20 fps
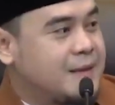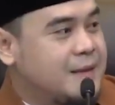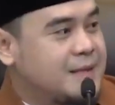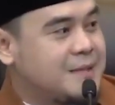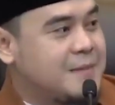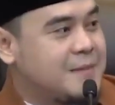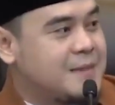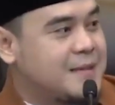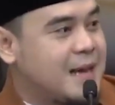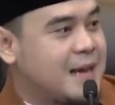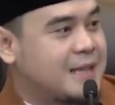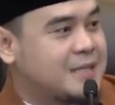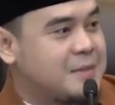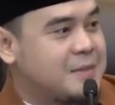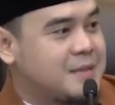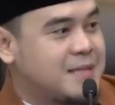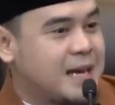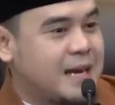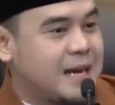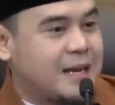Sebentar,
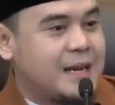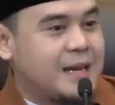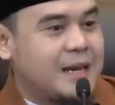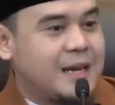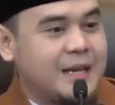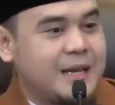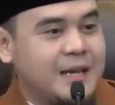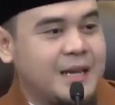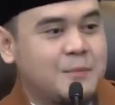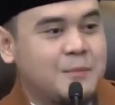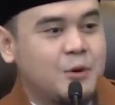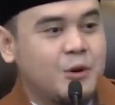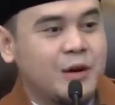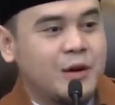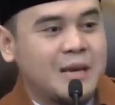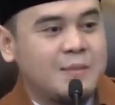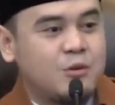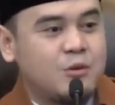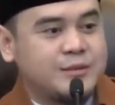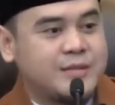sebentar. Ibu,
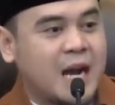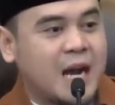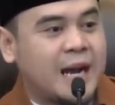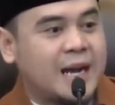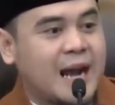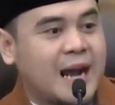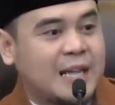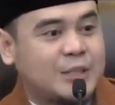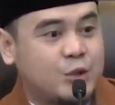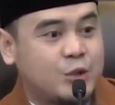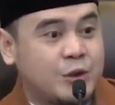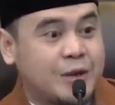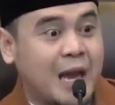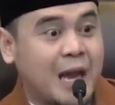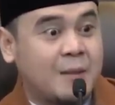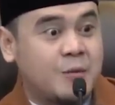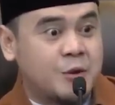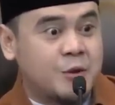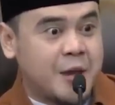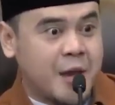ibu jangan ngacung
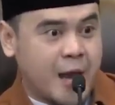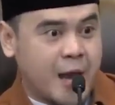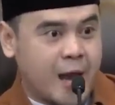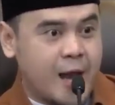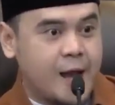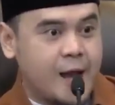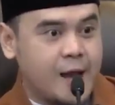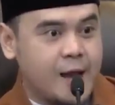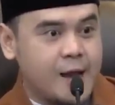ya, Bu ya.